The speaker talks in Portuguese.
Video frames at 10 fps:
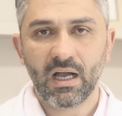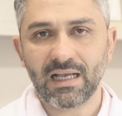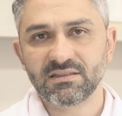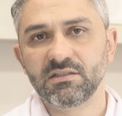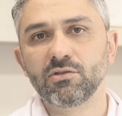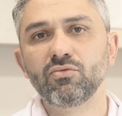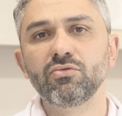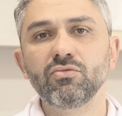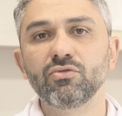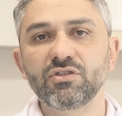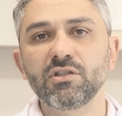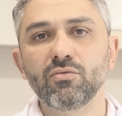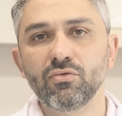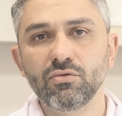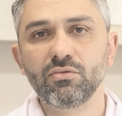A segundo, o
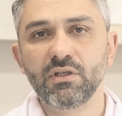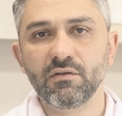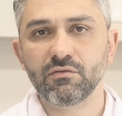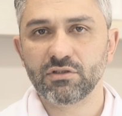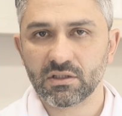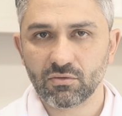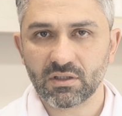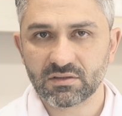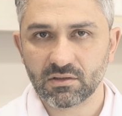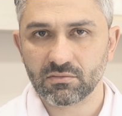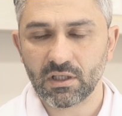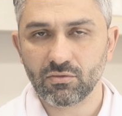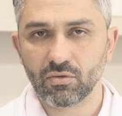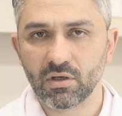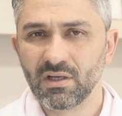segundo nível de atuação da
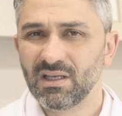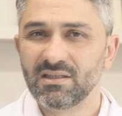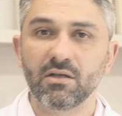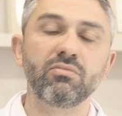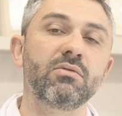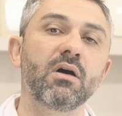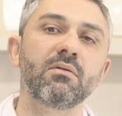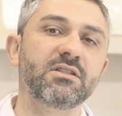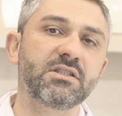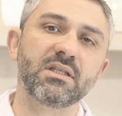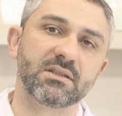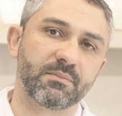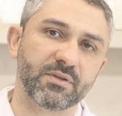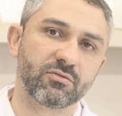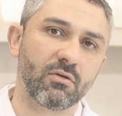dor. Então não
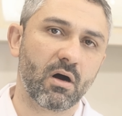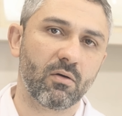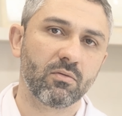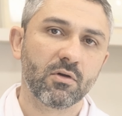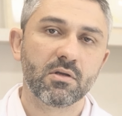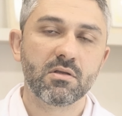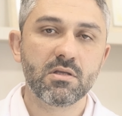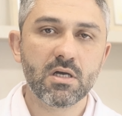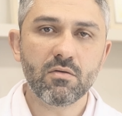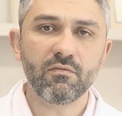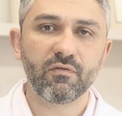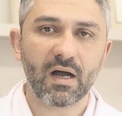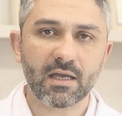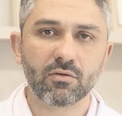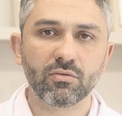adianta, pessoal, não
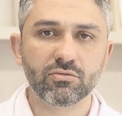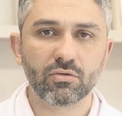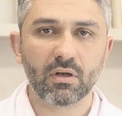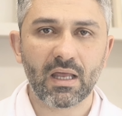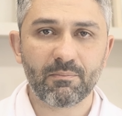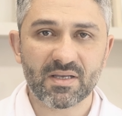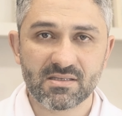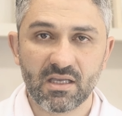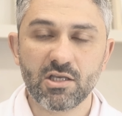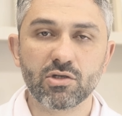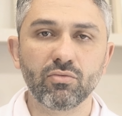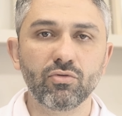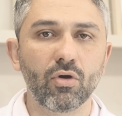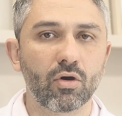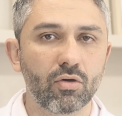vai controlar paciente com
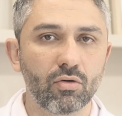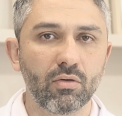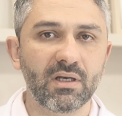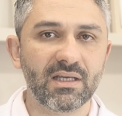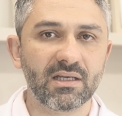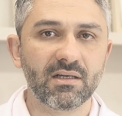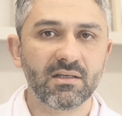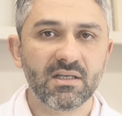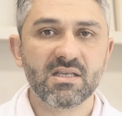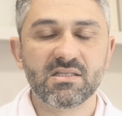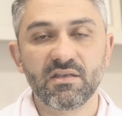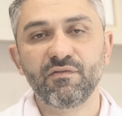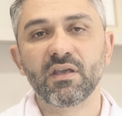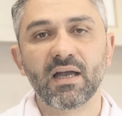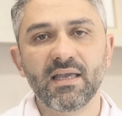dor crônica se
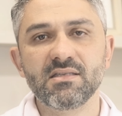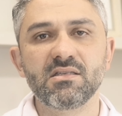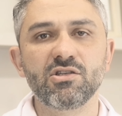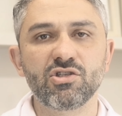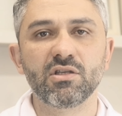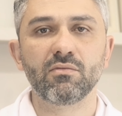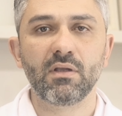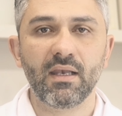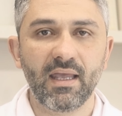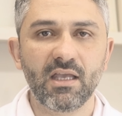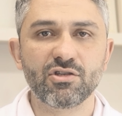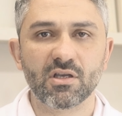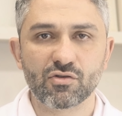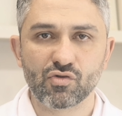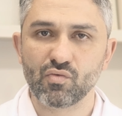ficar insistindo em
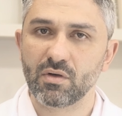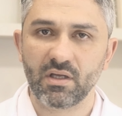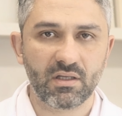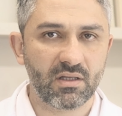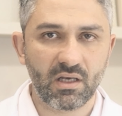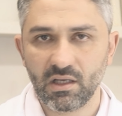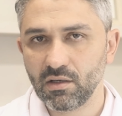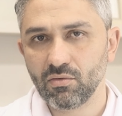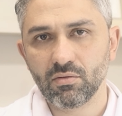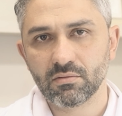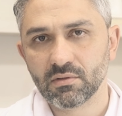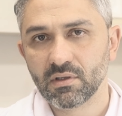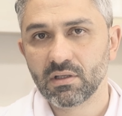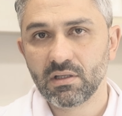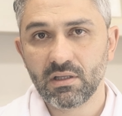leite, açúcar e trigo,
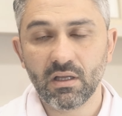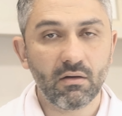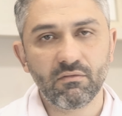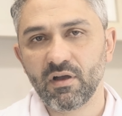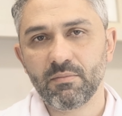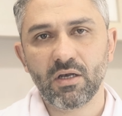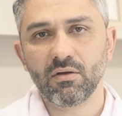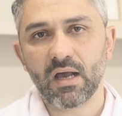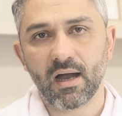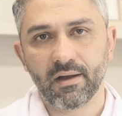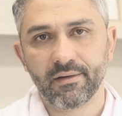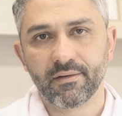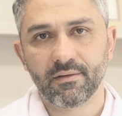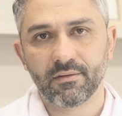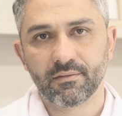não vai
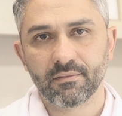melhorar.